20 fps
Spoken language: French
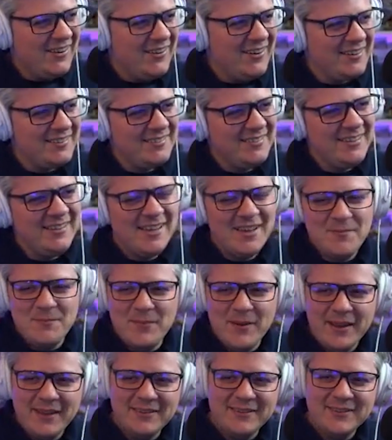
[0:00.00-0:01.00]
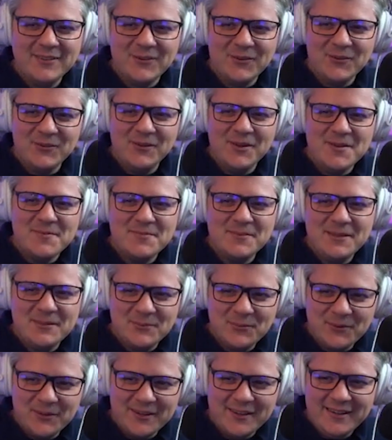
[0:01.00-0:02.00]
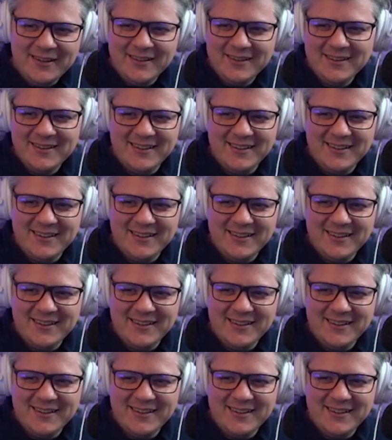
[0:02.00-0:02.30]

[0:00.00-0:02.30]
Oh la giga baigne qu'on lui a mis, mon gars